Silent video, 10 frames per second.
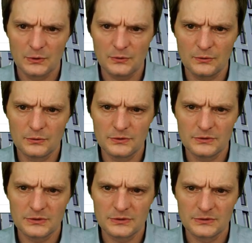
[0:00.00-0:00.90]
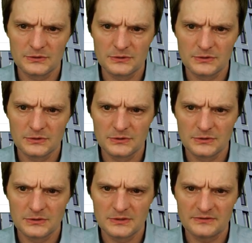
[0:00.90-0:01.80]
und
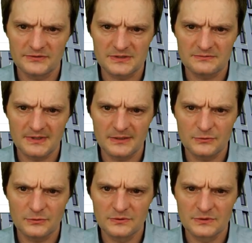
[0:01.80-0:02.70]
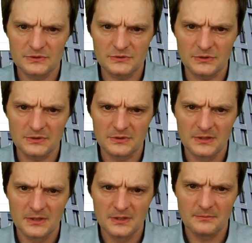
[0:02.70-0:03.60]
die Verzweigung sollte
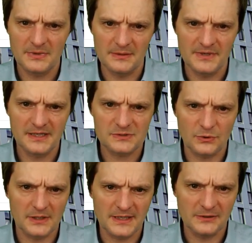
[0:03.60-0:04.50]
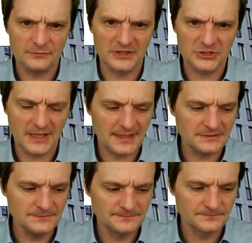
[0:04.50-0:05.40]
beim XOR-Gateway
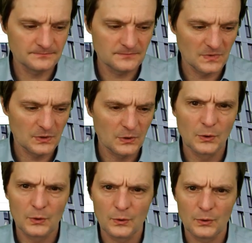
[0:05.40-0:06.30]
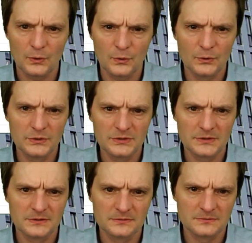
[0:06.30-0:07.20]
starten. Und
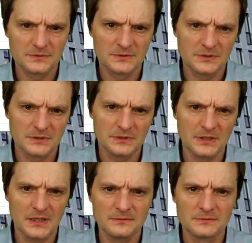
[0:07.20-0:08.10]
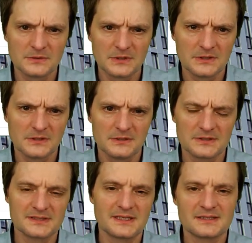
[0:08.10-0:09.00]
ja,
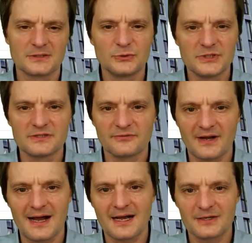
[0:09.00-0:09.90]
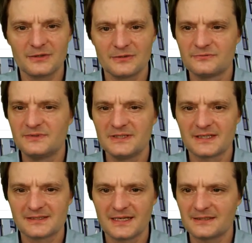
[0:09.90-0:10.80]
das ist jetzt natürlich die Frage, wie
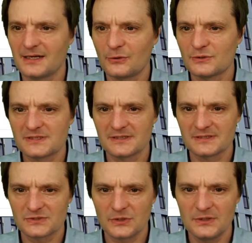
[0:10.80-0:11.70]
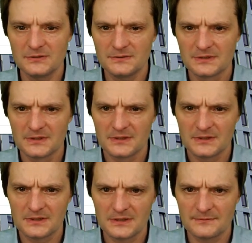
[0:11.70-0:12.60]
das hätte aussehen sollen.
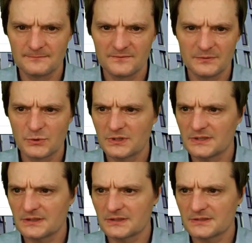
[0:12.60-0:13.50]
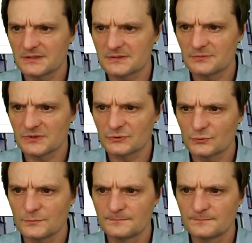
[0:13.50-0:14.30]
Ähm, wir modellieren das jetzt mal so.